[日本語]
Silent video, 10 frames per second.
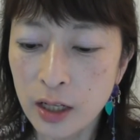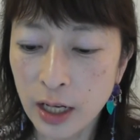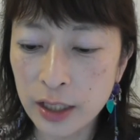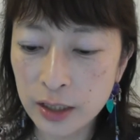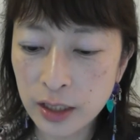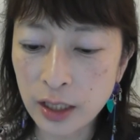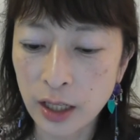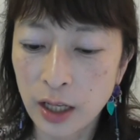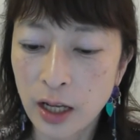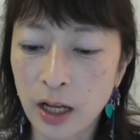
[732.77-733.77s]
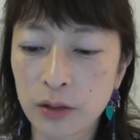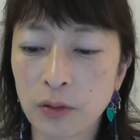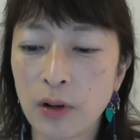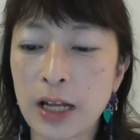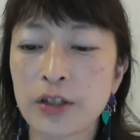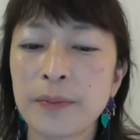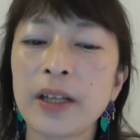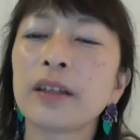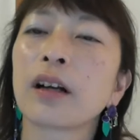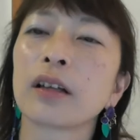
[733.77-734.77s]
仮にあの集
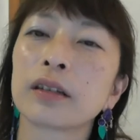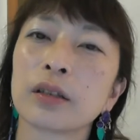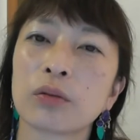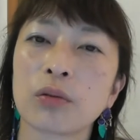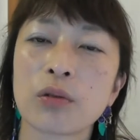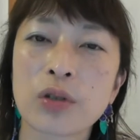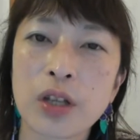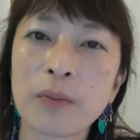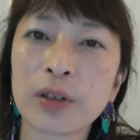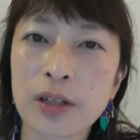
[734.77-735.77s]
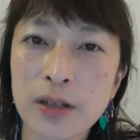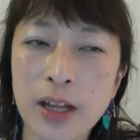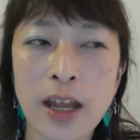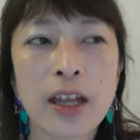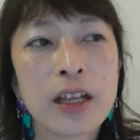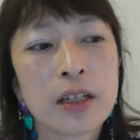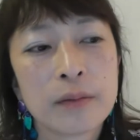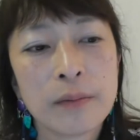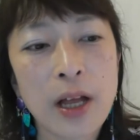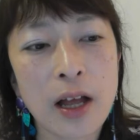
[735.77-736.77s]
まんなかったとしてもですね
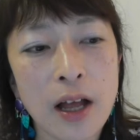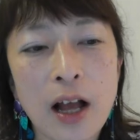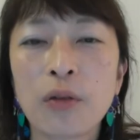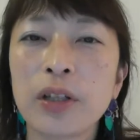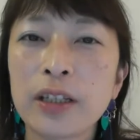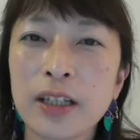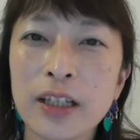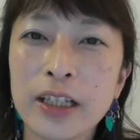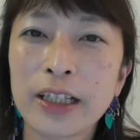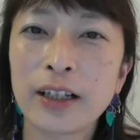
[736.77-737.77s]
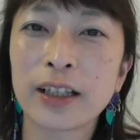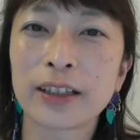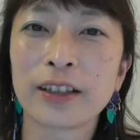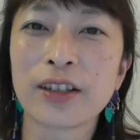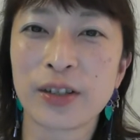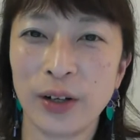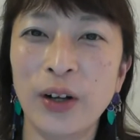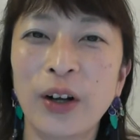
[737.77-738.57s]
まあ函館に行きたかったんですよ